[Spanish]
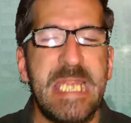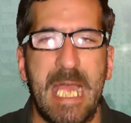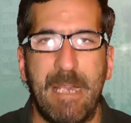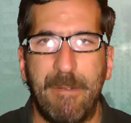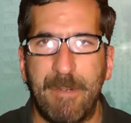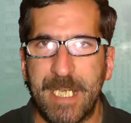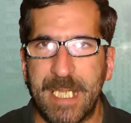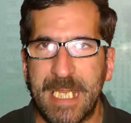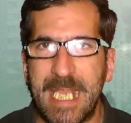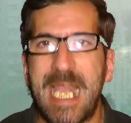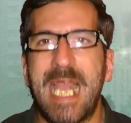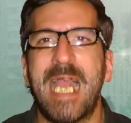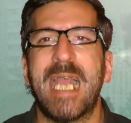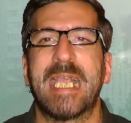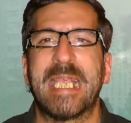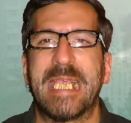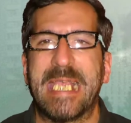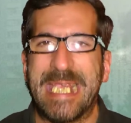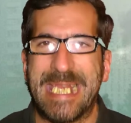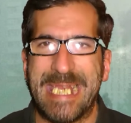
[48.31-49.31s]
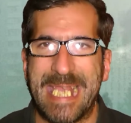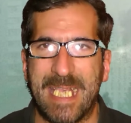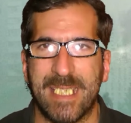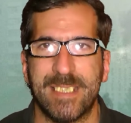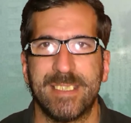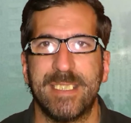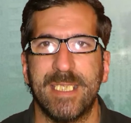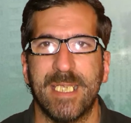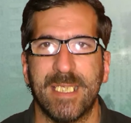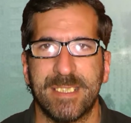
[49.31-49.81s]
La verdad,
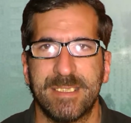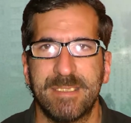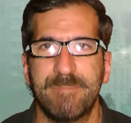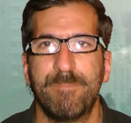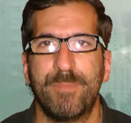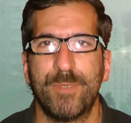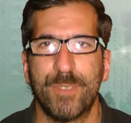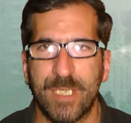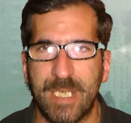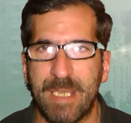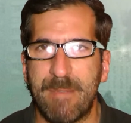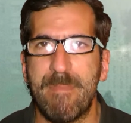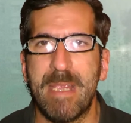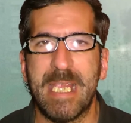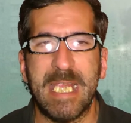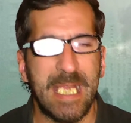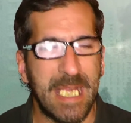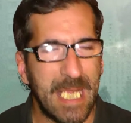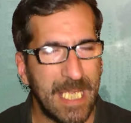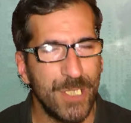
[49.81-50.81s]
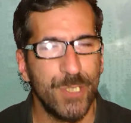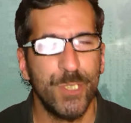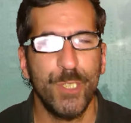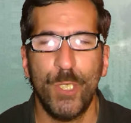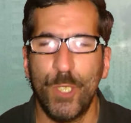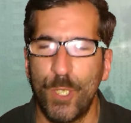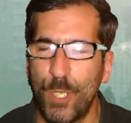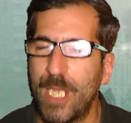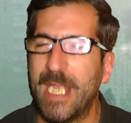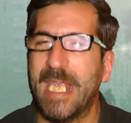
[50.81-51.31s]
gracias, porque me
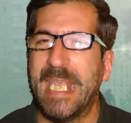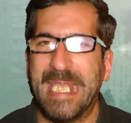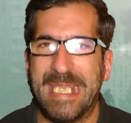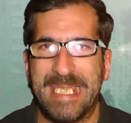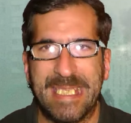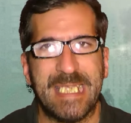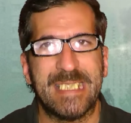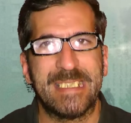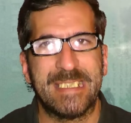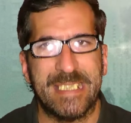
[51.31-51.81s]
encantó esta